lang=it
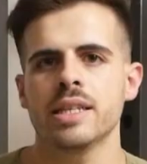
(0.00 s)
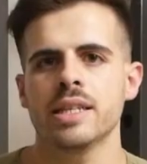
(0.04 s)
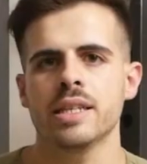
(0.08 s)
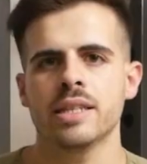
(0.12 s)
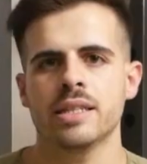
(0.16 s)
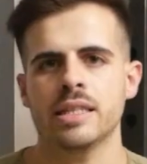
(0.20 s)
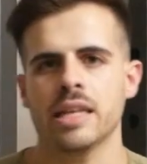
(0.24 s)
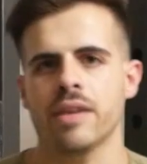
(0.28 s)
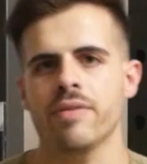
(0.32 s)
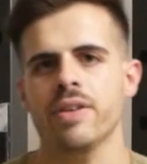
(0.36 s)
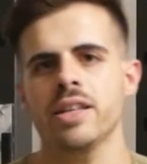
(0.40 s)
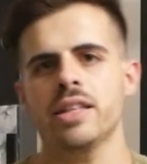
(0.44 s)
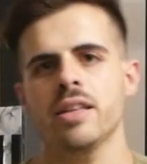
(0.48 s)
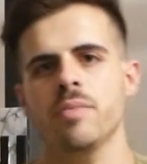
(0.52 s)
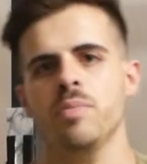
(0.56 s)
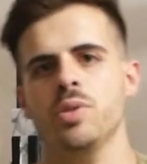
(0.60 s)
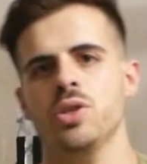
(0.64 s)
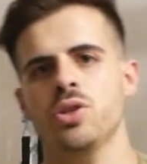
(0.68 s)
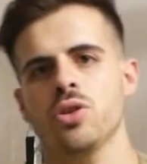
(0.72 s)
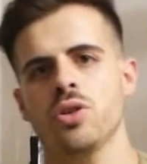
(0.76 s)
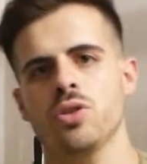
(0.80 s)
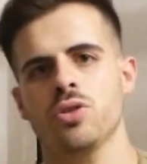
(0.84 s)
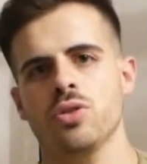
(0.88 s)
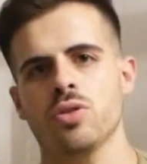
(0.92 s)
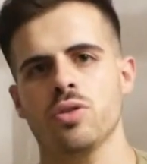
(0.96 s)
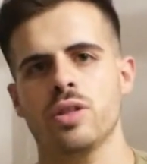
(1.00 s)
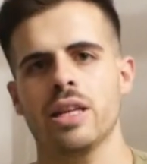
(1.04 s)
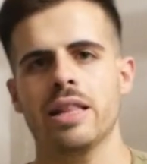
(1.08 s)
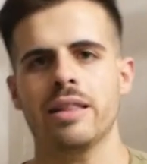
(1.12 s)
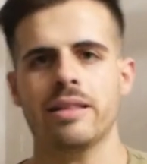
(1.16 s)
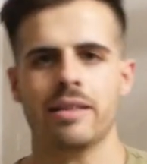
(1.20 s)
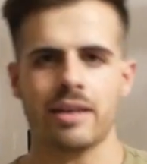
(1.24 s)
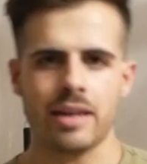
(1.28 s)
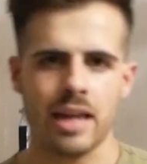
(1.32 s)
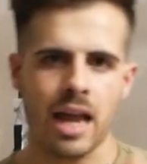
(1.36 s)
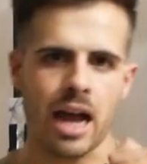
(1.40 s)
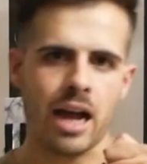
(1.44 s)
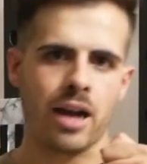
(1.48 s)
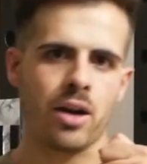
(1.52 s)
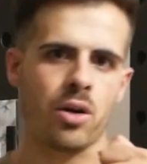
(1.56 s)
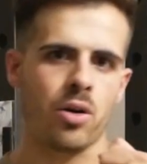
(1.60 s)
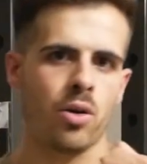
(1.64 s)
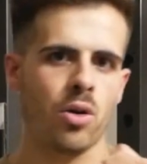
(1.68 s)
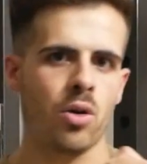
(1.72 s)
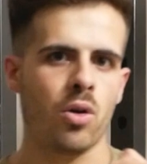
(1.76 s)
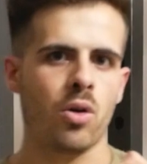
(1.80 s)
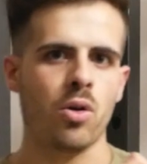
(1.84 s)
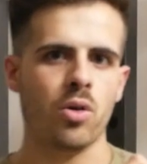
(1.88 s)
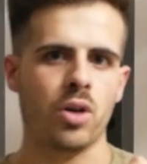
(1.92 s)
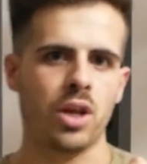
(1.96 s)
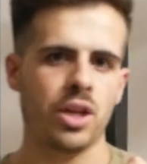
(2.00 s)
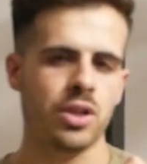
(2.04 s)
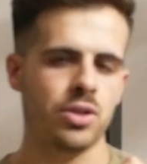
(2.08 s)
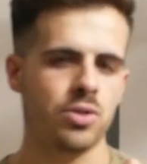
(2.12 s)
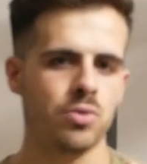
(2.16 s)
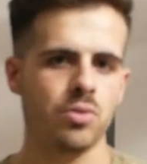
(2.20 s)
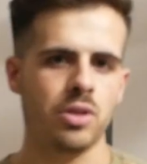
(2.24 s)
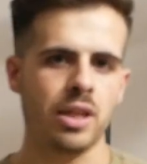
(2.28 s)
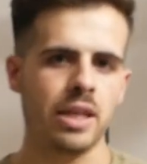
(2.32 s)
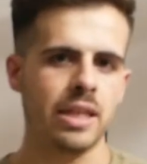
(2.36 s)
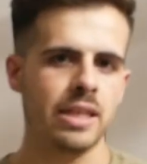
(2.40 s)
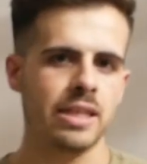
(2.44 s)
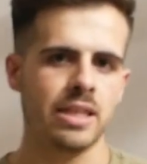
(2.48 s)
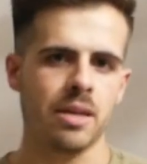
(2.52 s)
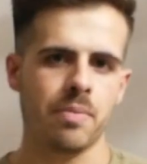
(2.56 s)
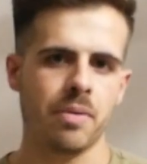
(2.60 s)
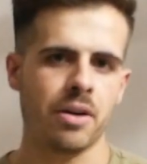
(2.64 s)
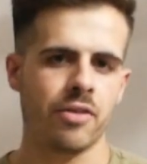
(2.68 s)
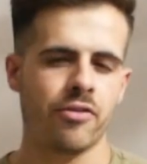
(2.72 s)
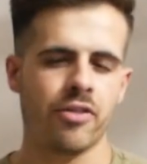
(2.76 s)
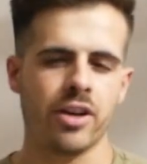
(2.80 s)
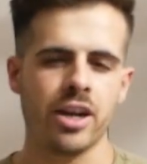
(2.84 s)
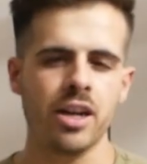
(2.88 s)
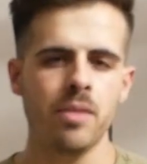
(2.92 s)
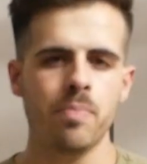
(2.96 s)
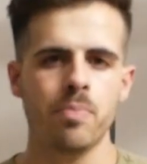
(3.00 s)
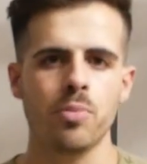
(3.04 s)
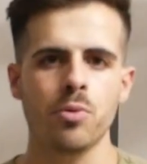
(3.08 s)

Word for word: Se avete bisogno del triangolo che si utilizza per fare il